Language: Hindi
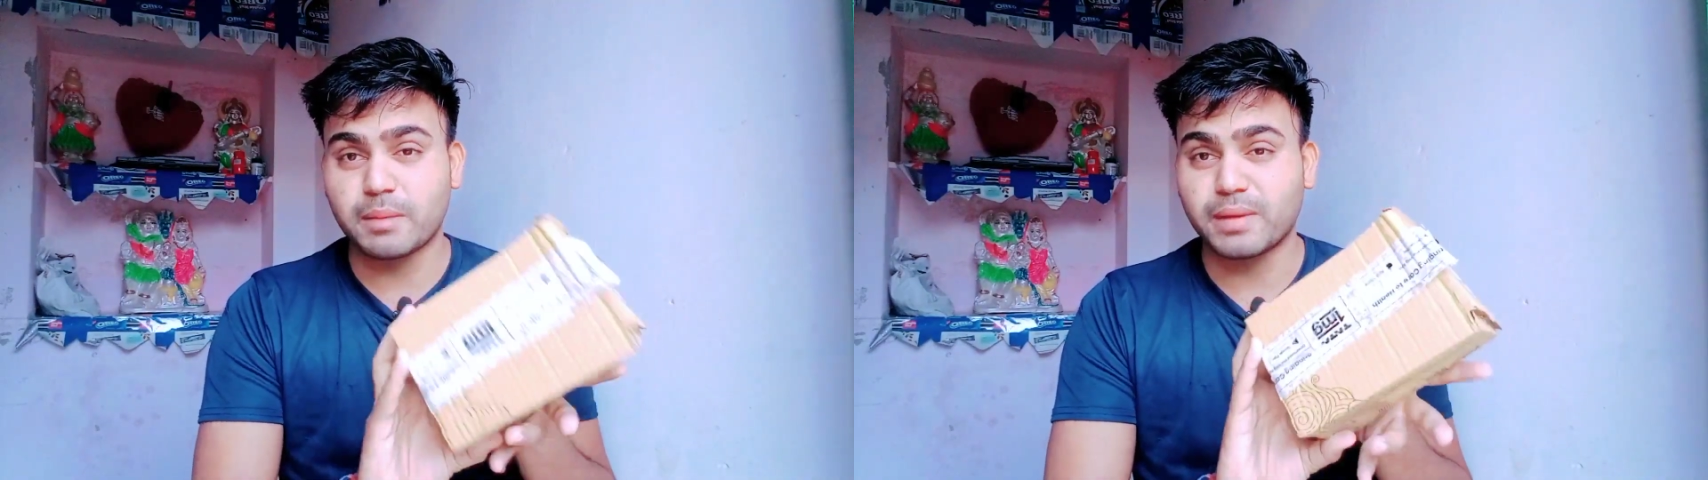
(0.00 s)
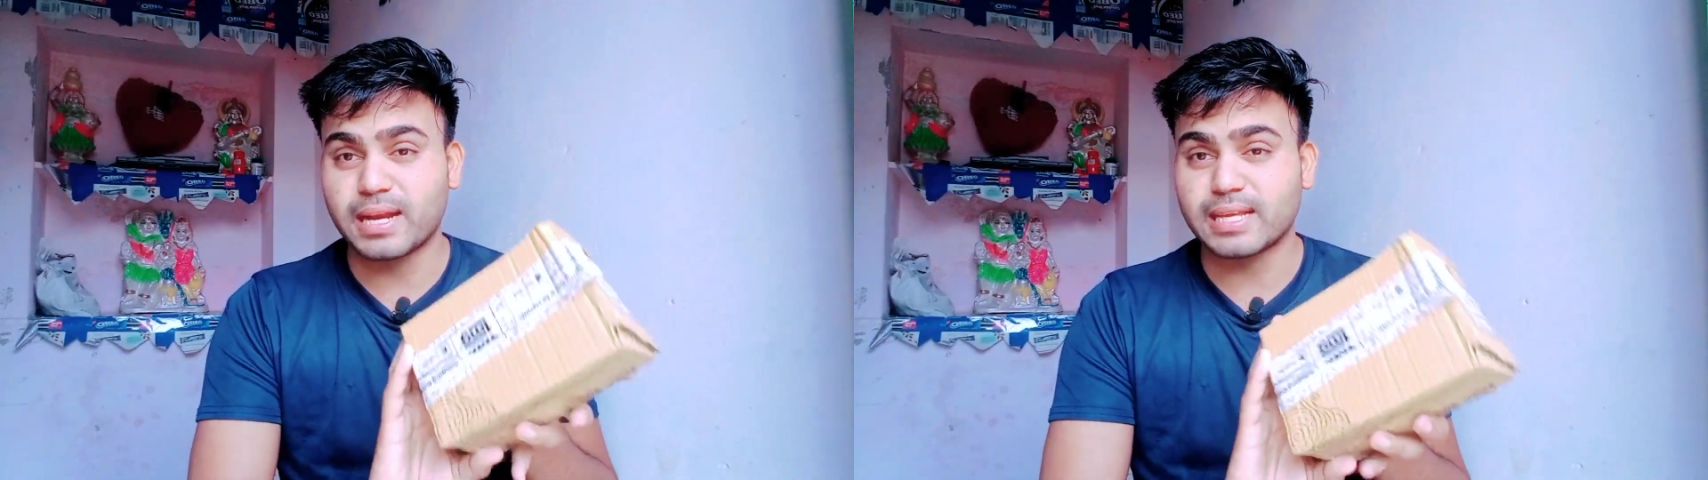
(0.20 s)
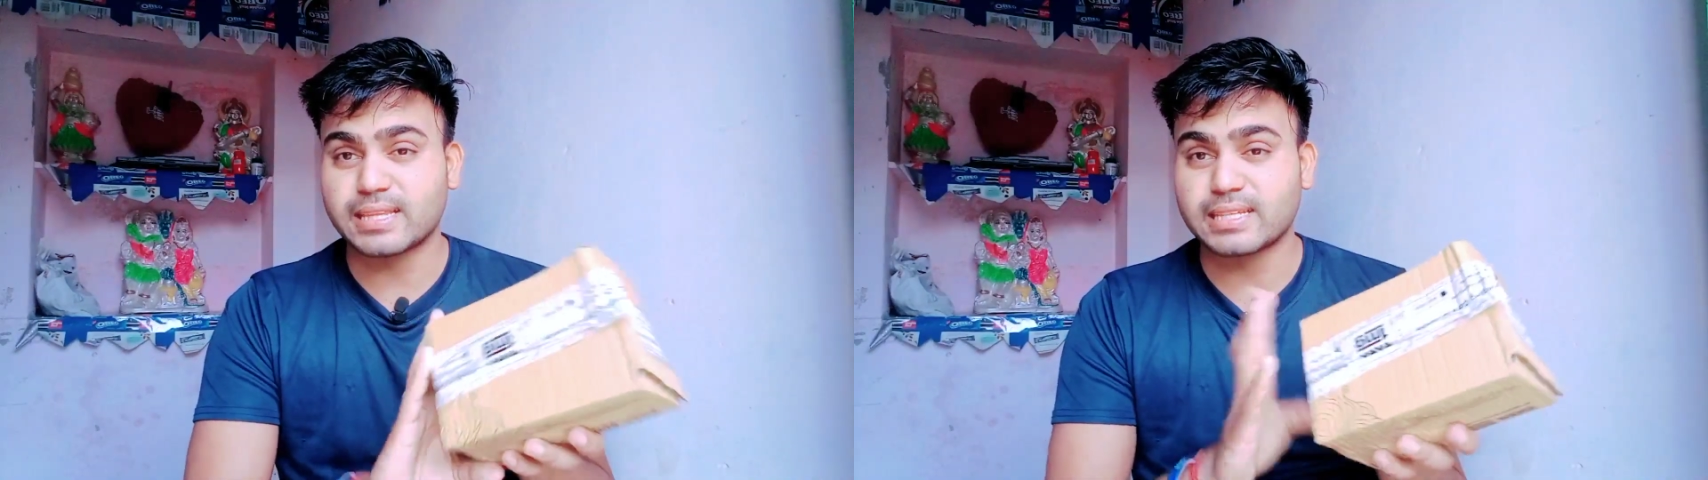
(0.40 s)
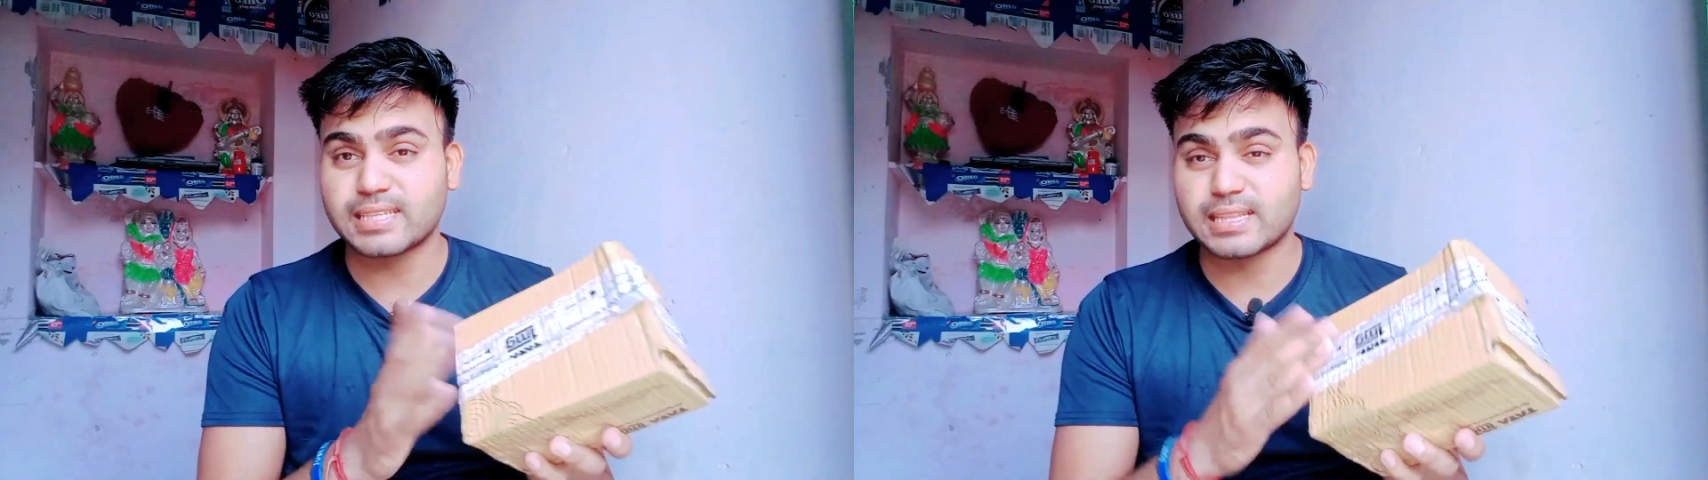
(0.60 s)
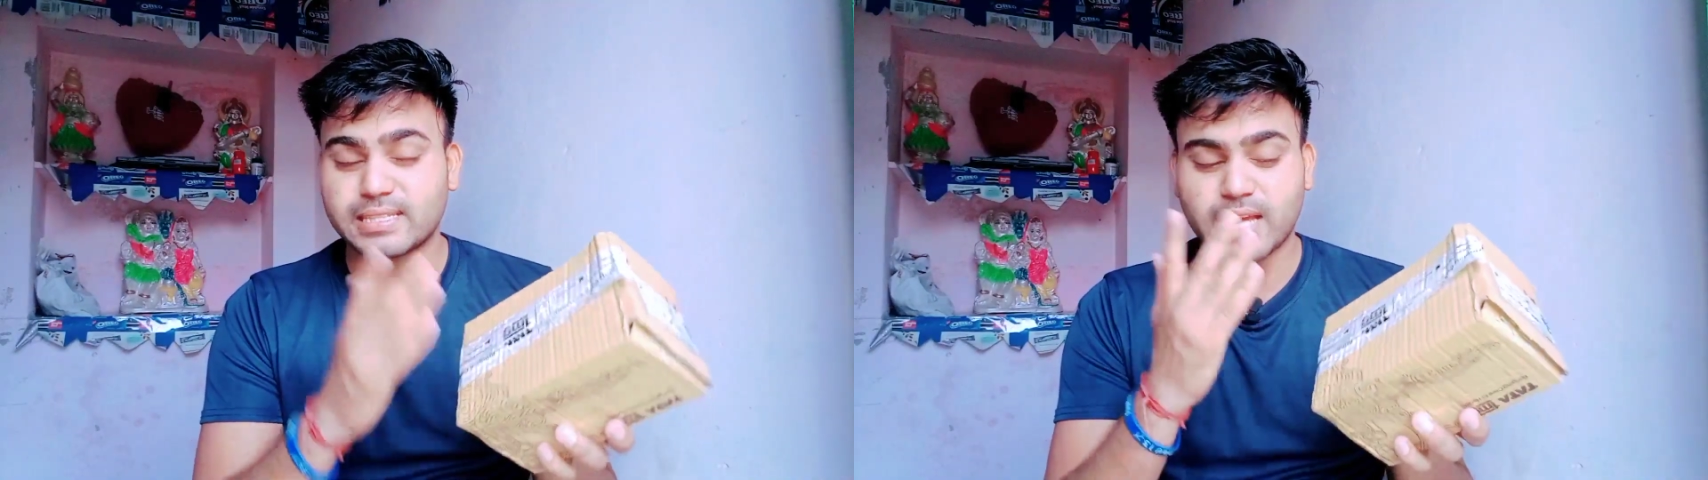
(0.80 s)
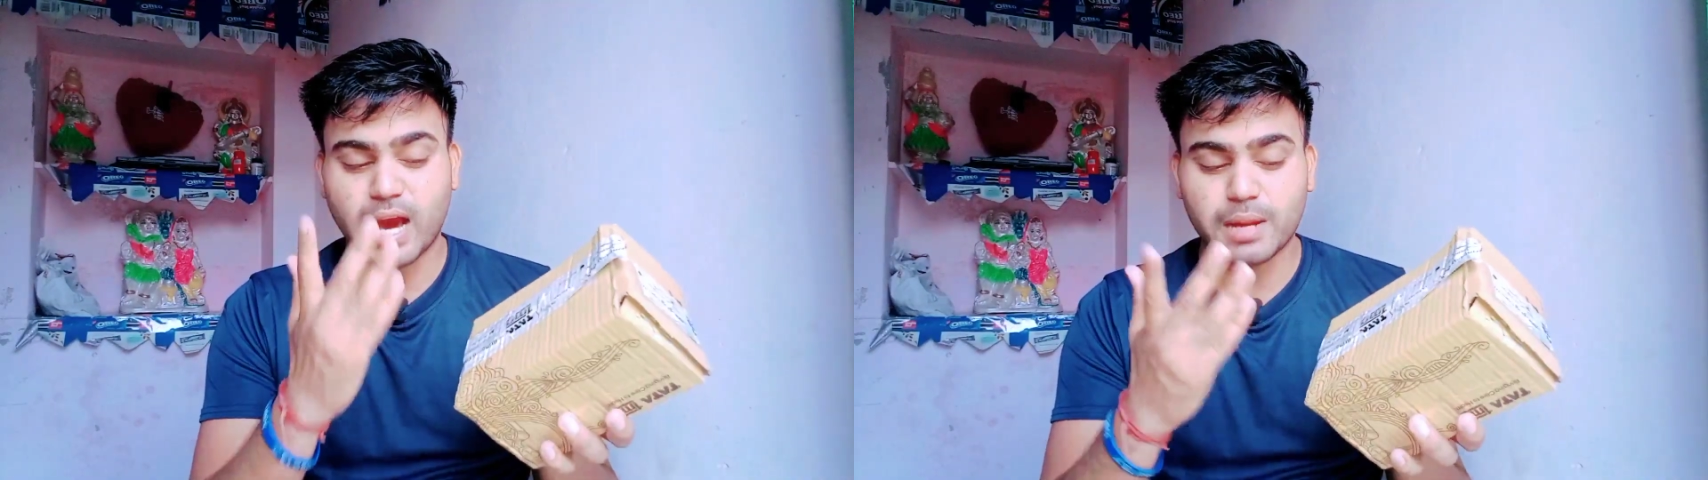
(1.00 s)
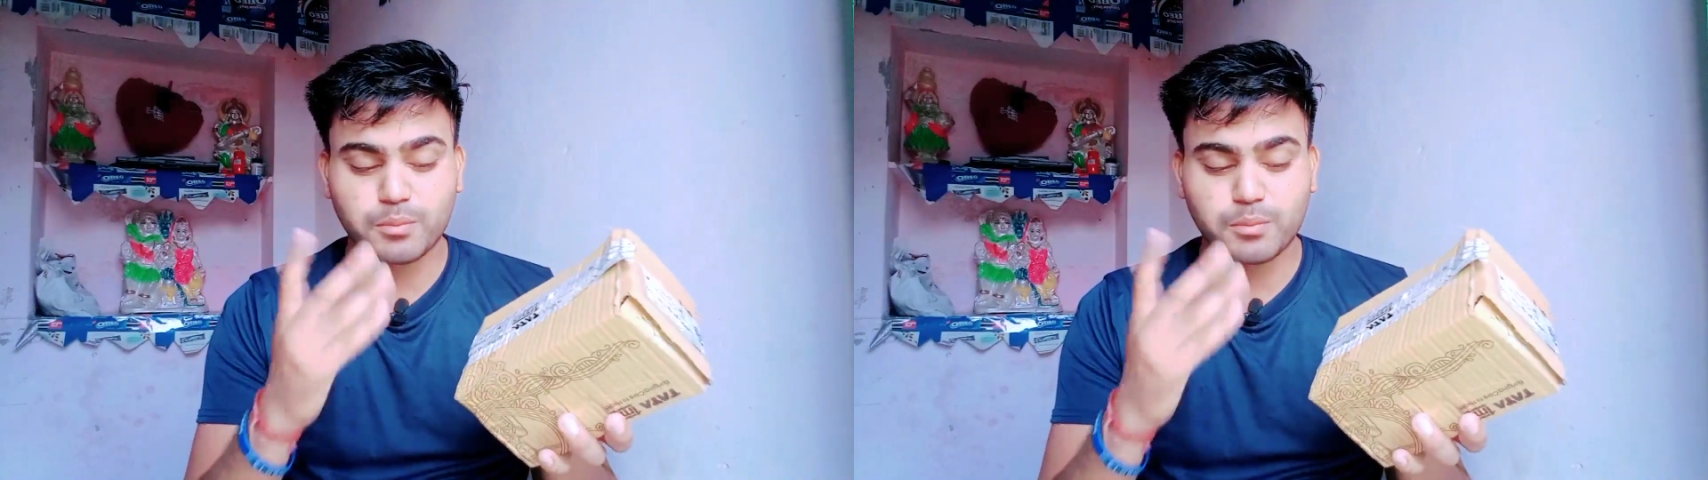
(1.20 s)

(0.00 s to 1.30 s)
हम कर लेते हैं जल्दी से